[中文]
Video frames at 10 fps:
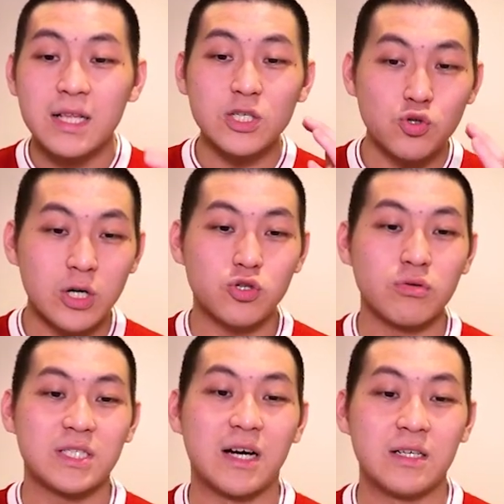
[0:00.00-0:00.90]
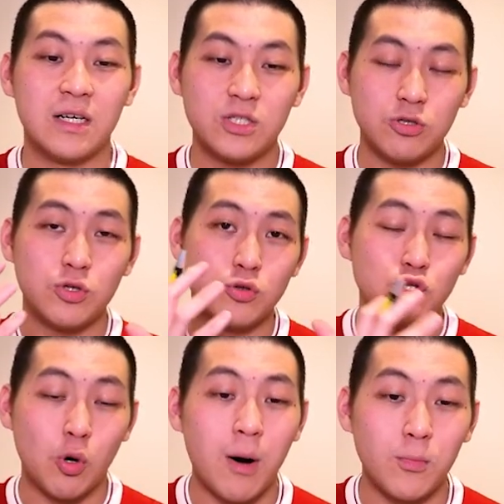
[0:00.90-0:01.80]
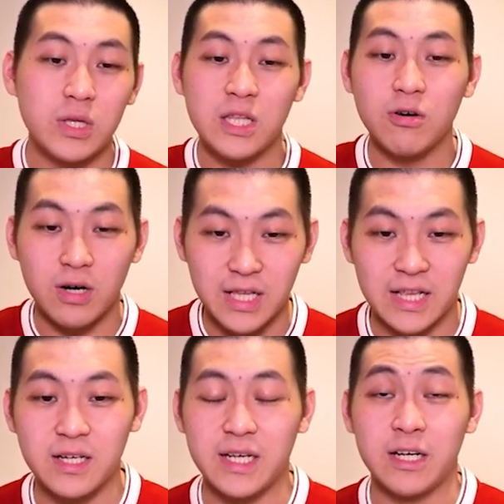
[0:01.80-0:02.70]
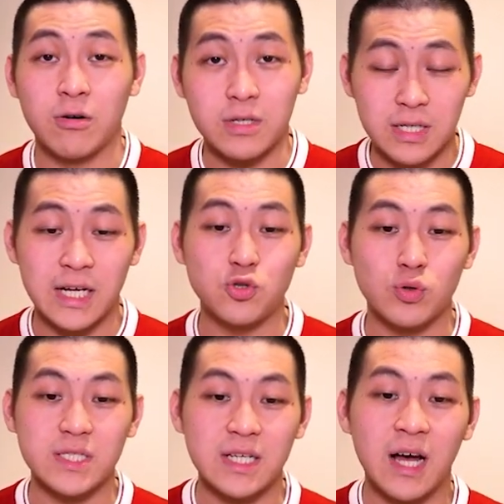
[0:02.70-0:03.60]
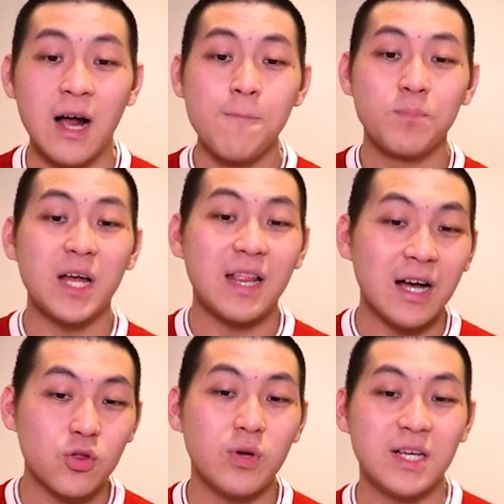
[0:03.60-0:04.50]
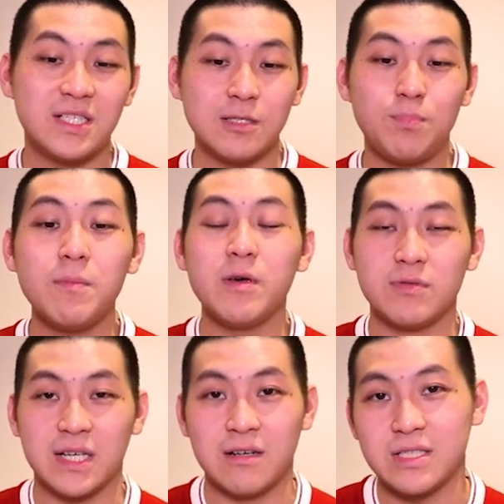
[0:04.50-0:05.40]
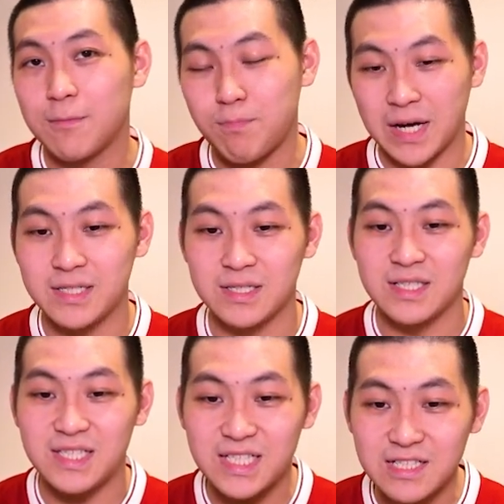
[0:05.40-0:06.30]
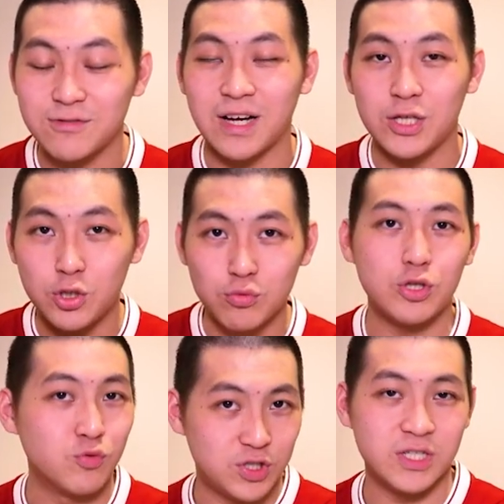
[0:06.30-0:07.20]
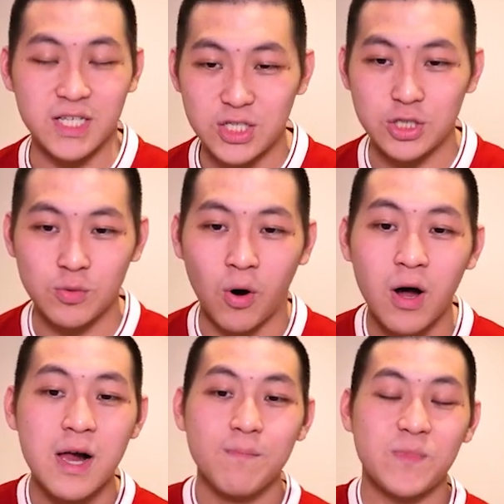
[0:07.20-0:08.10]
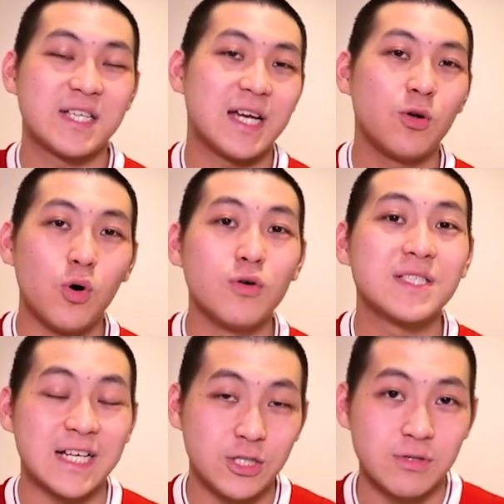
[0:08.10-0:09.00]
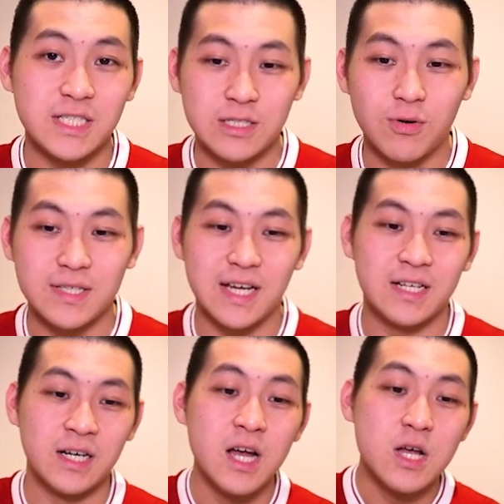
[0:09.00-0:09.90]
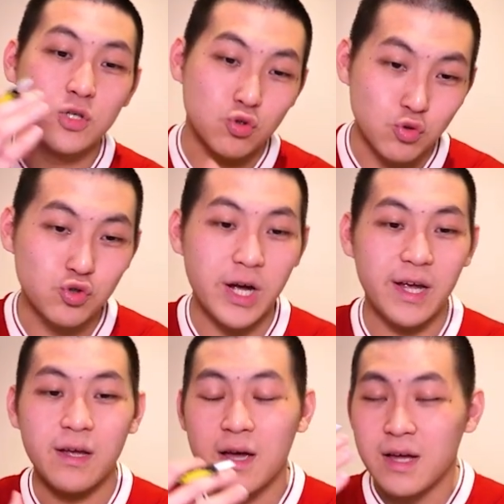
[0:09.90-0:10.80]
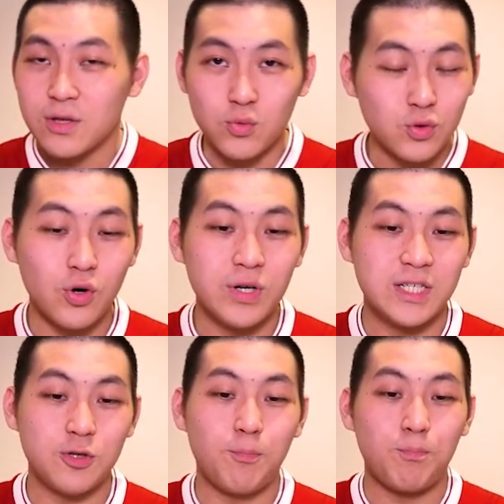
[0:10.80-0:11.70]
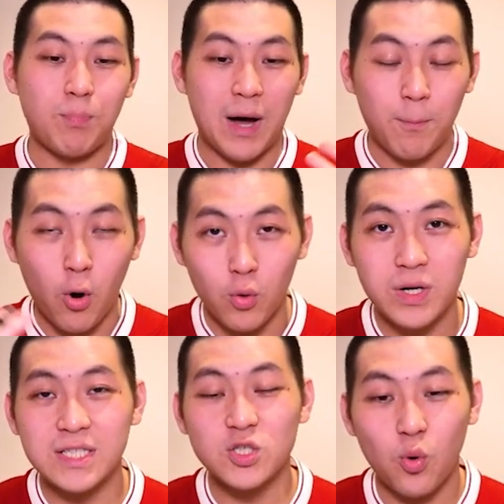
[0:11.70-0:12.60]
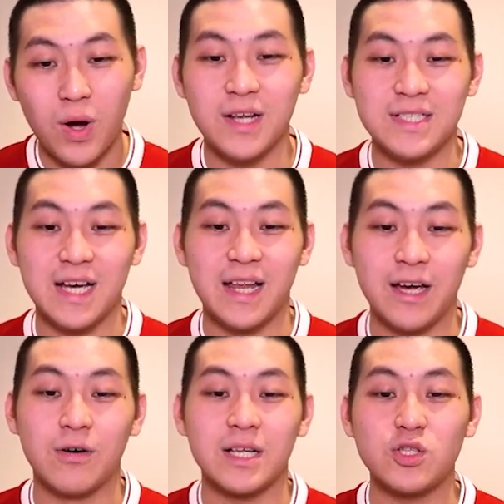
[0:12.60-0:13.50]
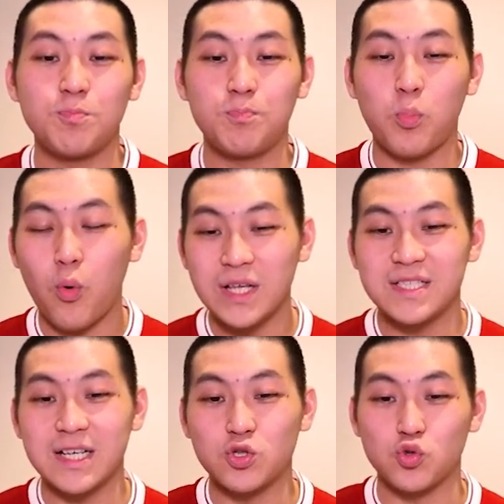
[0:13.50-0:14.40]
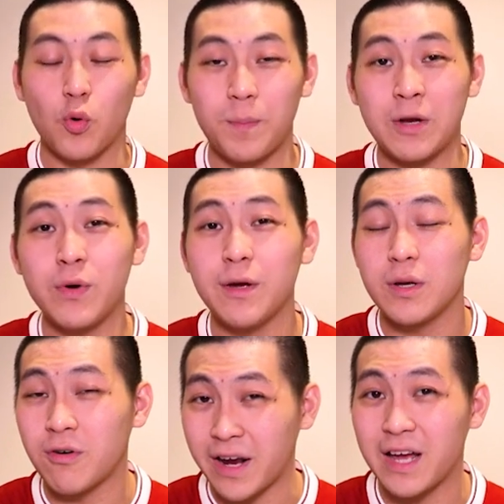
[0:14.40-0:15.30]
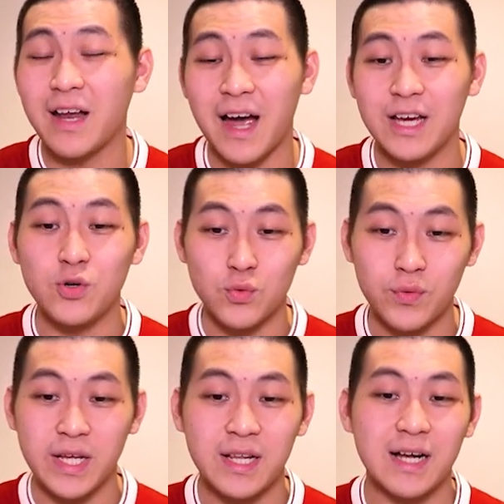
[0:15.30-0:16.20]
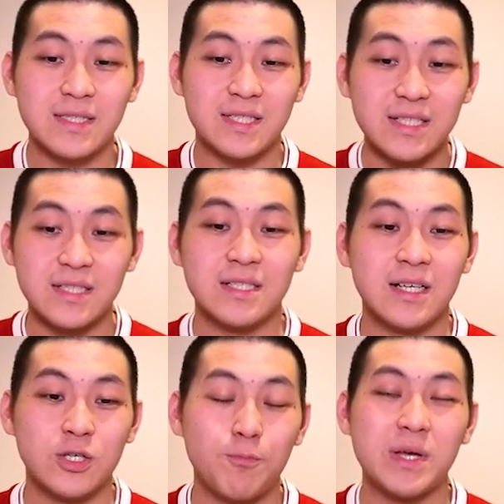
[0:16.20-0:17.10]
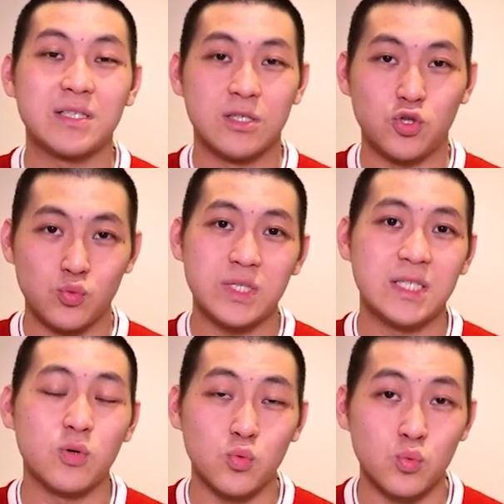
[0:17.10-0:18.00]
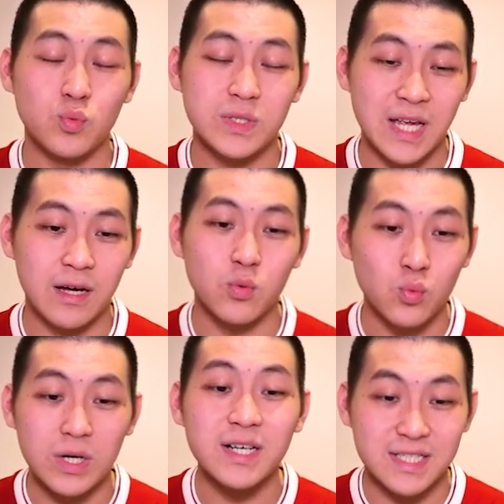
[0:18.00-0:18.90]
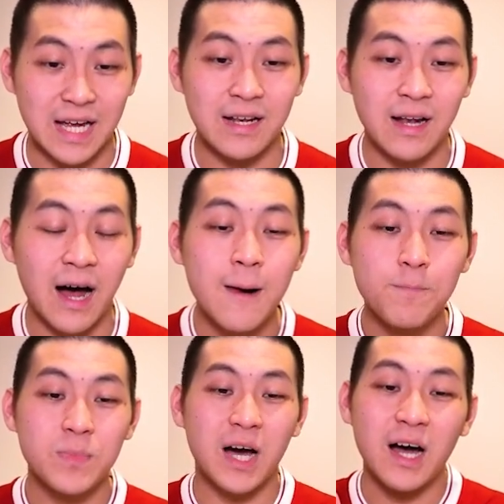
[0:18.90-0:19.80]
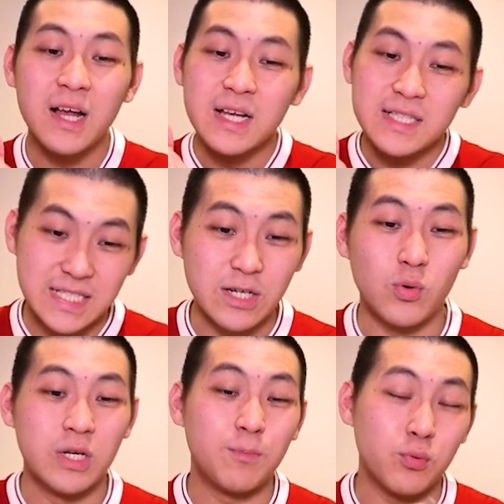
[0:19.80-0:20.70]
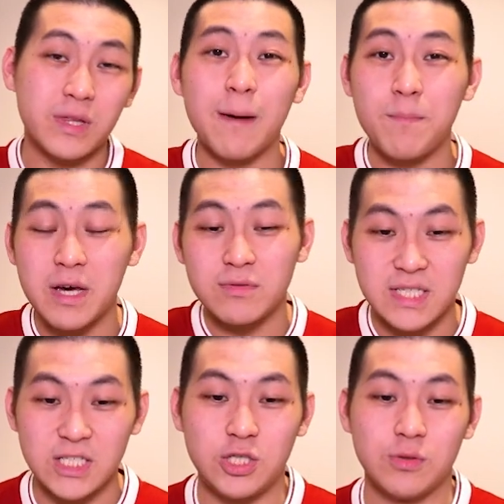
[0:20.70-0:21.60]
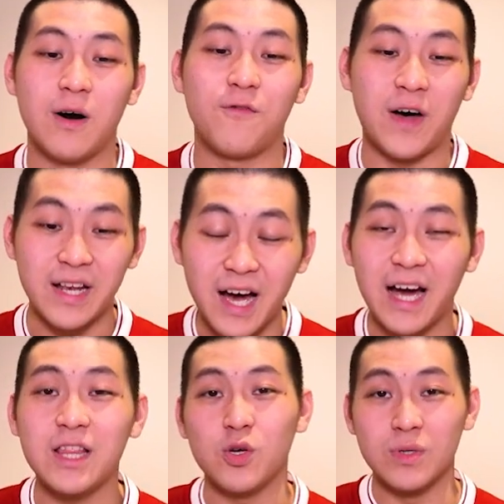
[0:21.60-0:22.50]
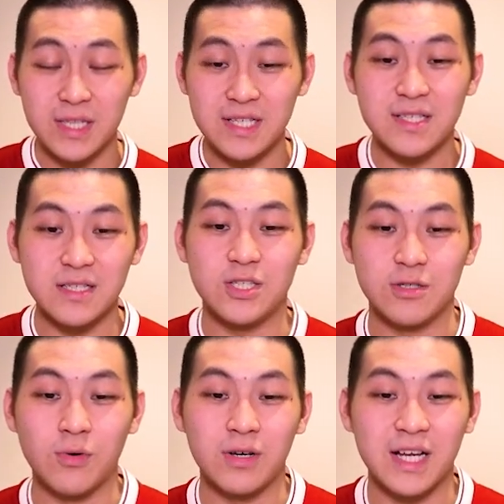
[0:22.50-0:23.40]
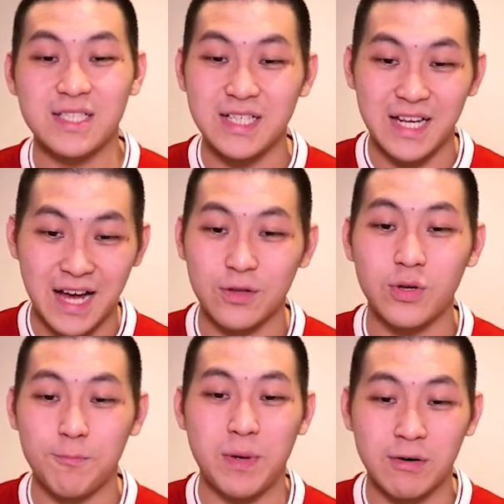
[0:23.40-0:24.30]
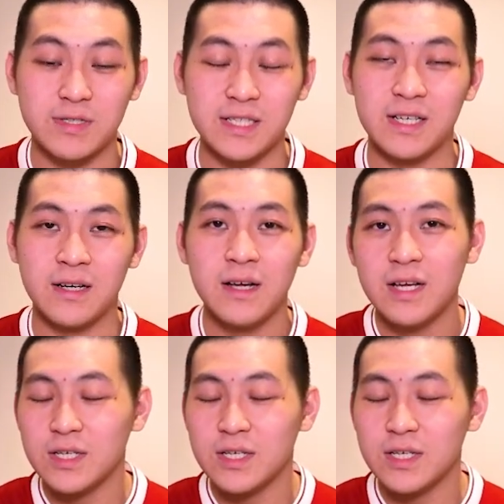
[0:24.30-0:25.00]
那双中场呢就由 j o a o m o u t i n h o 和 Lander 这龙哥来坐镇啊，那狼队呢其实并没有想到这个摆阵呢竟然又丢失了一球哦，那在落后三球的情况下呢，主帅Nuno 呢就把 Podens 换了下来哦，那。换上左边卫 Ryan Ignew，那阵型呢又变成熟悉的五三五二三了啦。那结果呢不但没有进球啊，反而还丢了第四球啊。那这里狼队的表现呢，